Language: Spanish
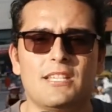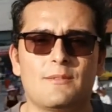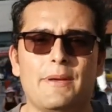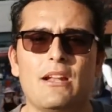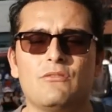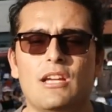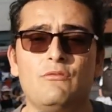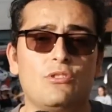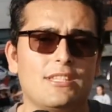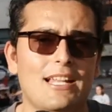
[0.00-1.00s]
Se espera
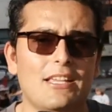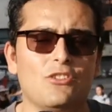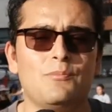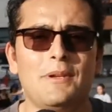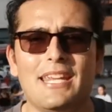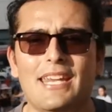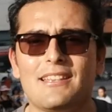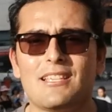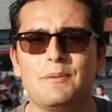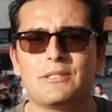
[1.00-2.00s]
un, total de
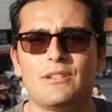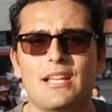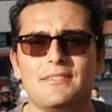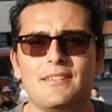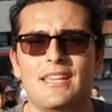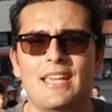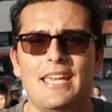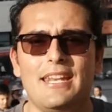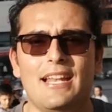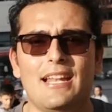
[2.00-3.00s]
2.500 personas
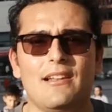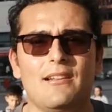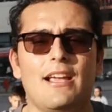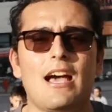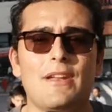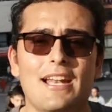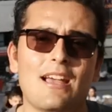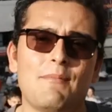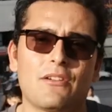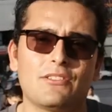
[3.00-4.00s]
en el Gabriel
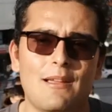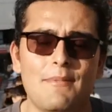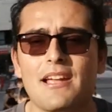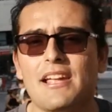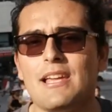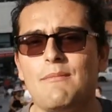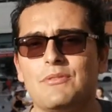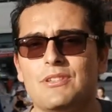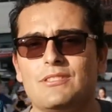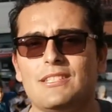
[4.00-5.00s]
Camargo Salamanca, que
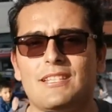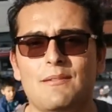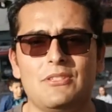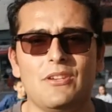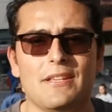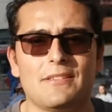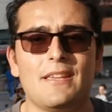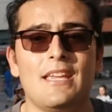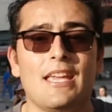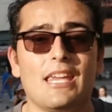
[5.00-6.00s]
llamamos a nuestras transmisiones.